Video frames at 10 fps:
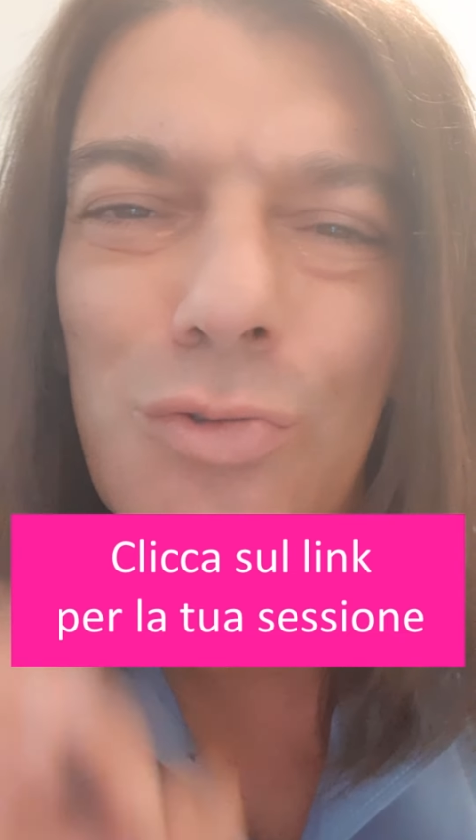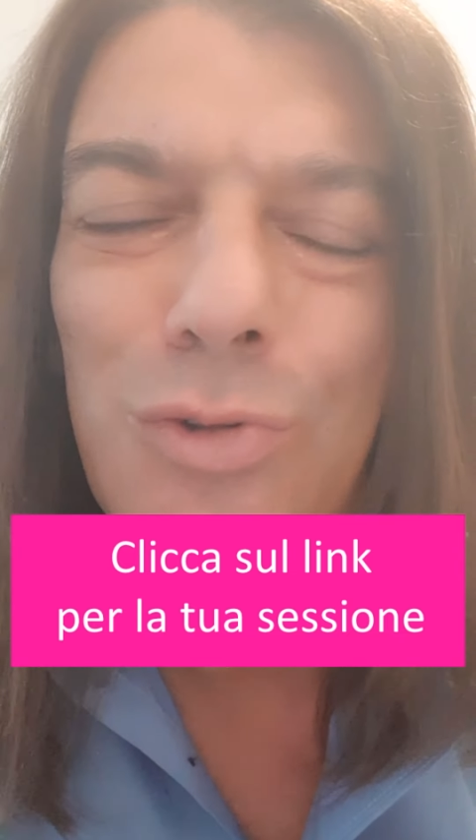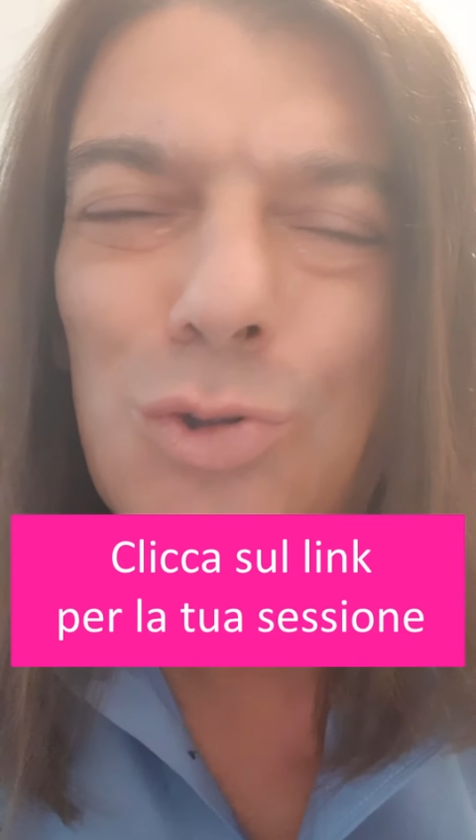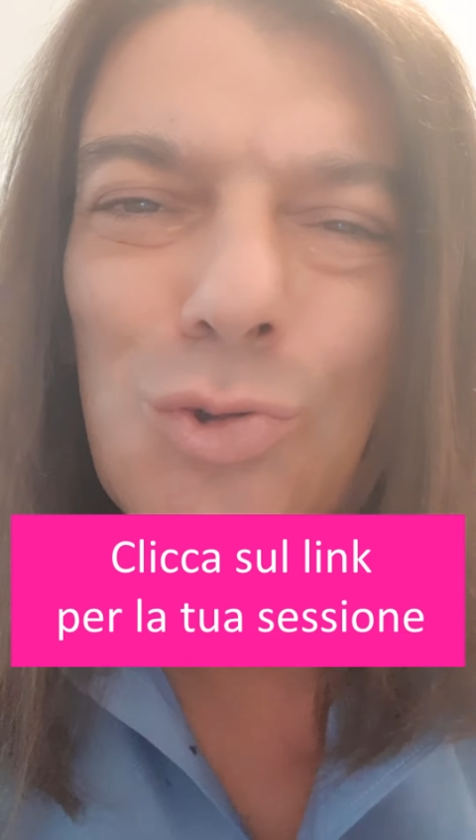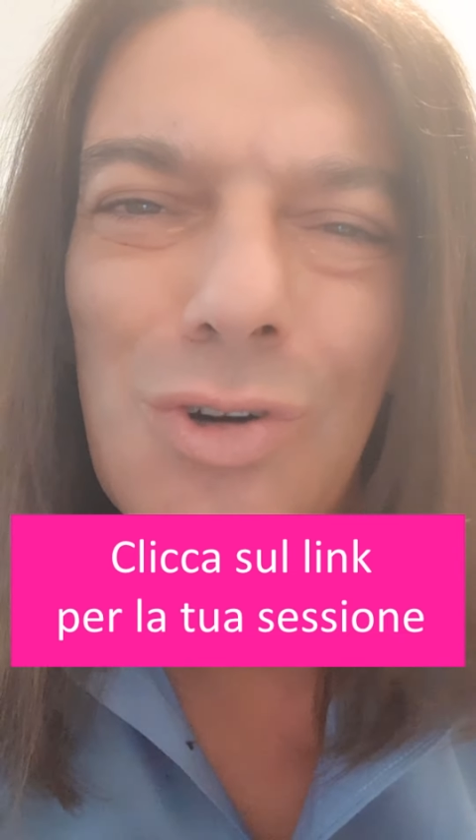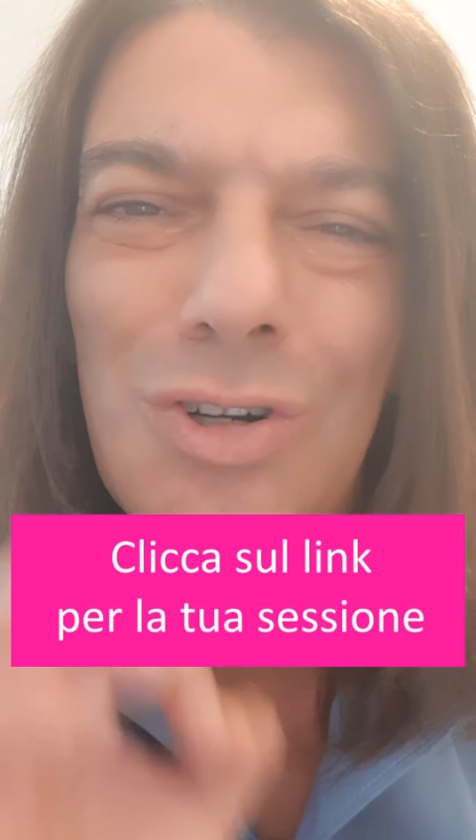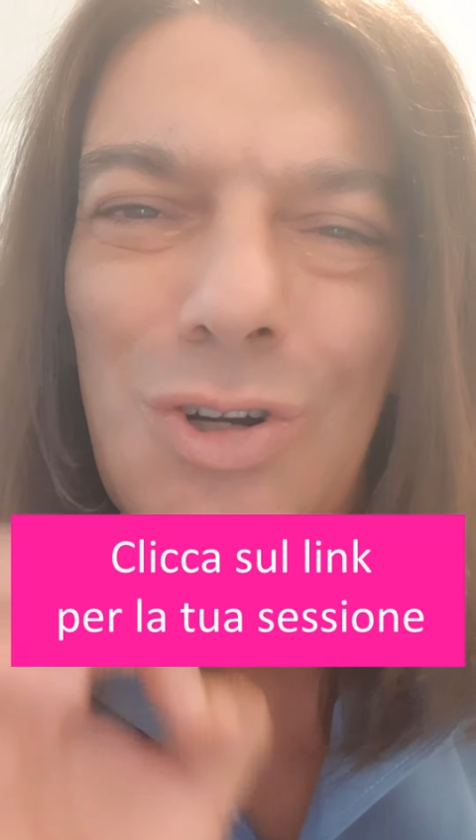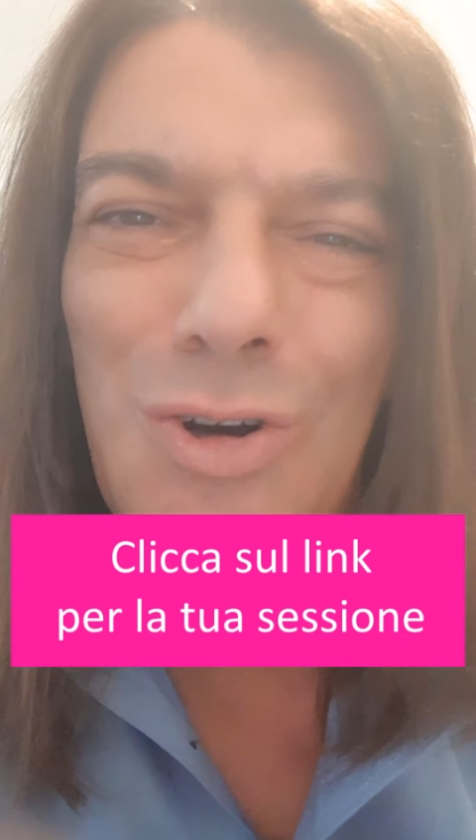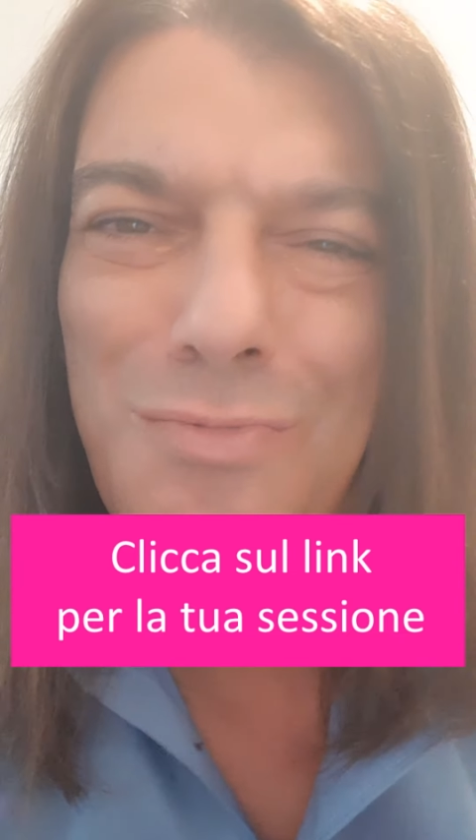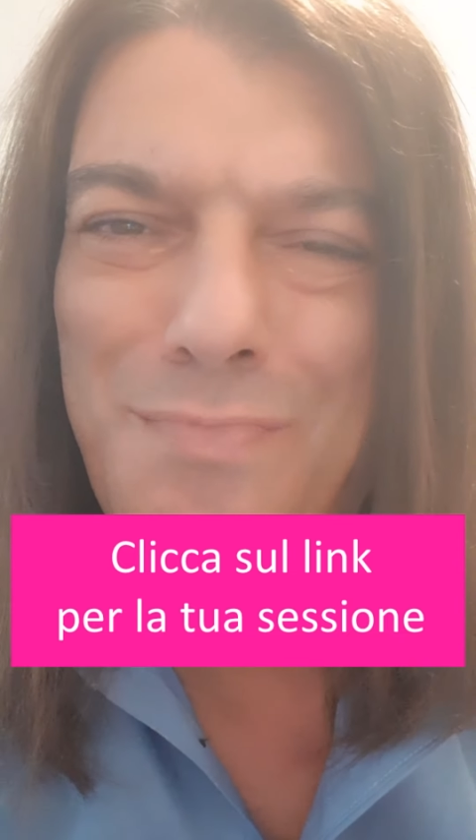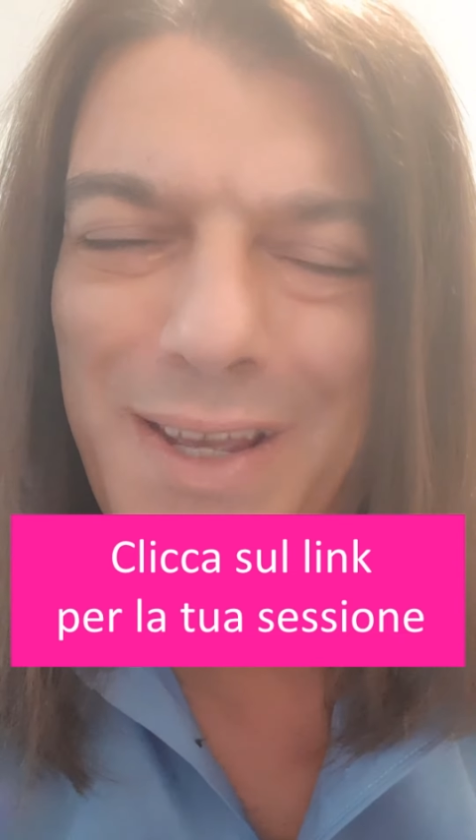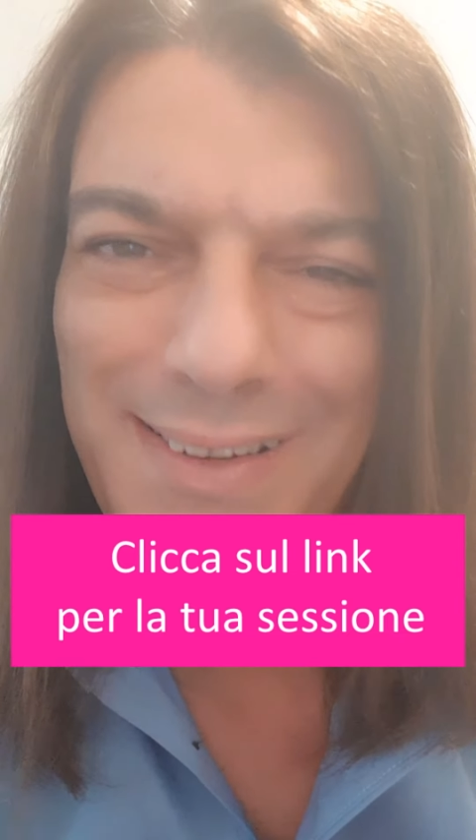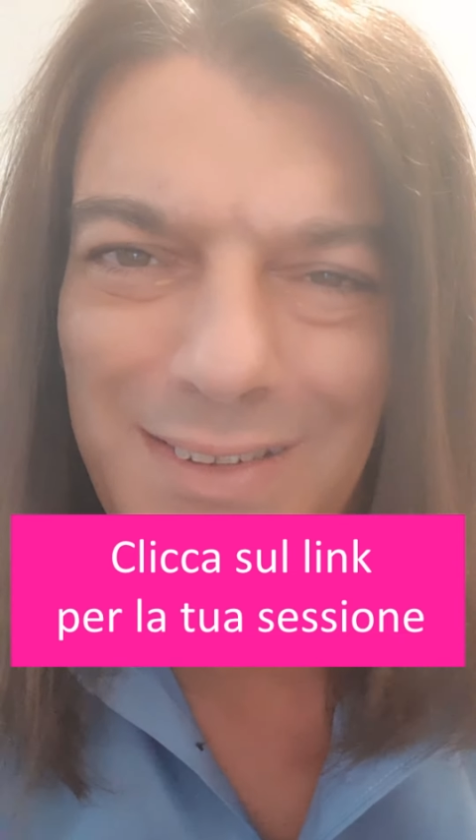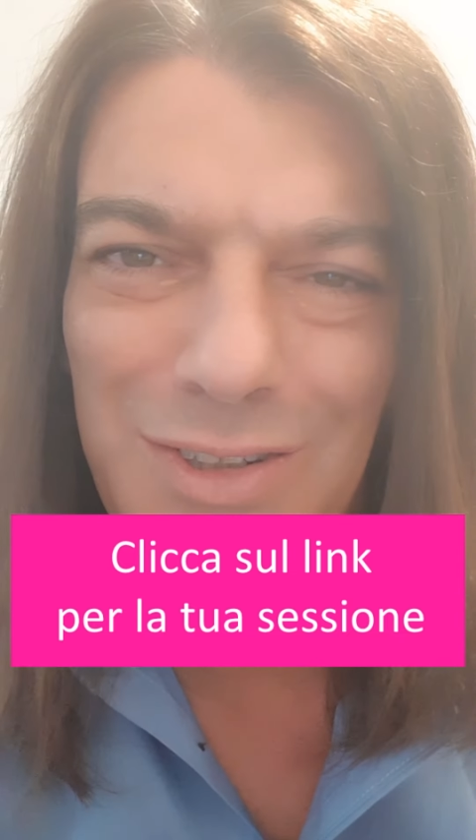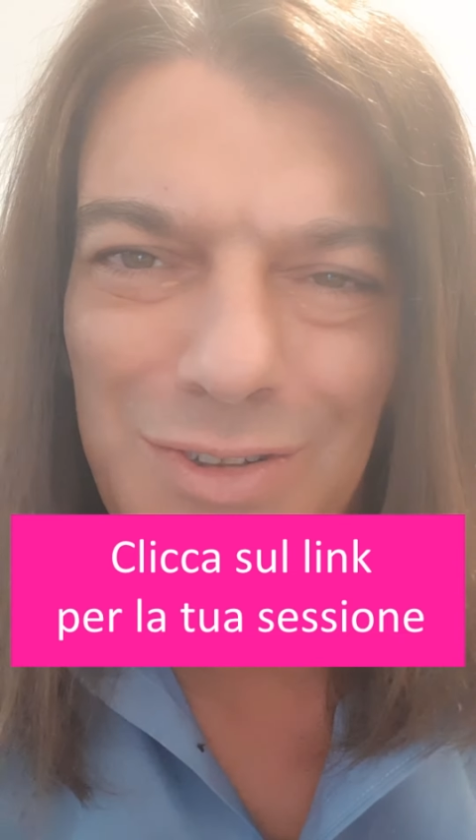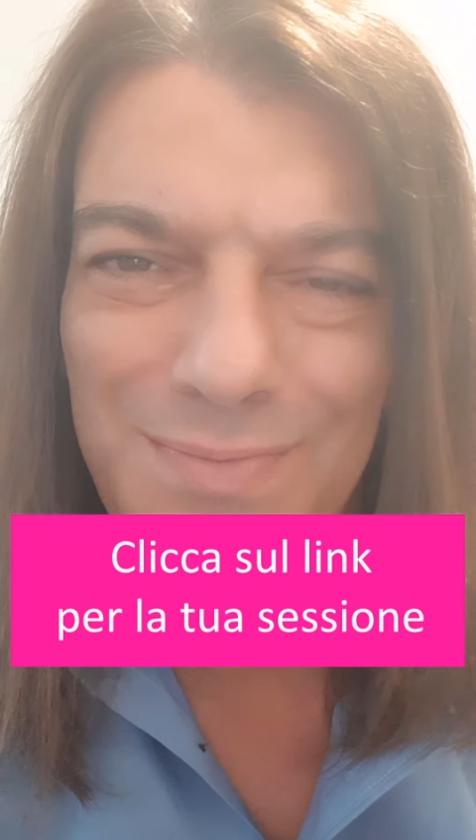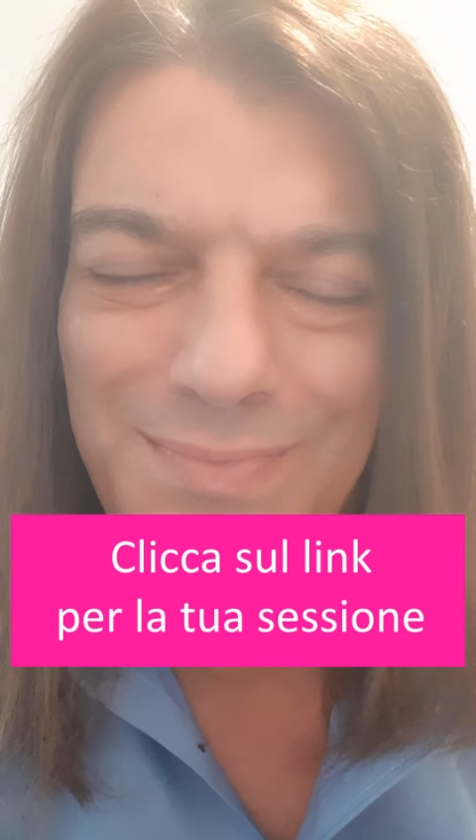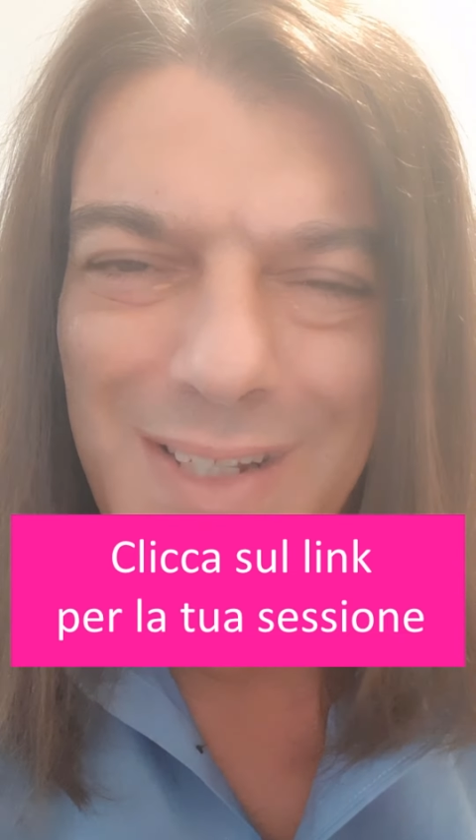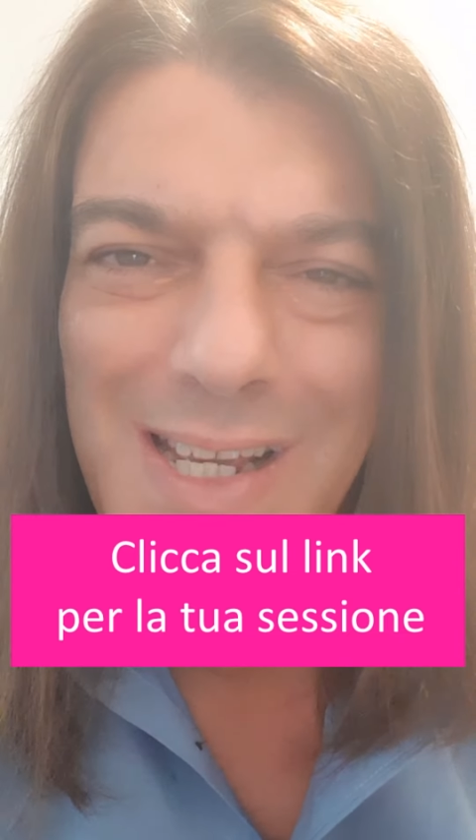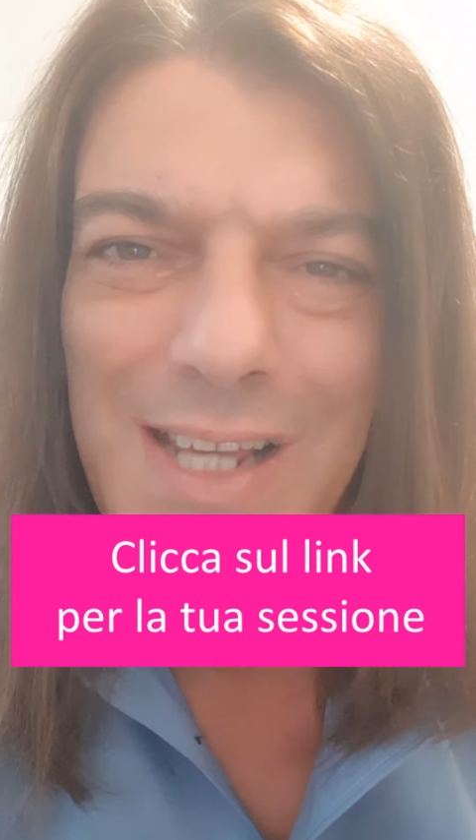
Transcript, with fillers: un tuo commento.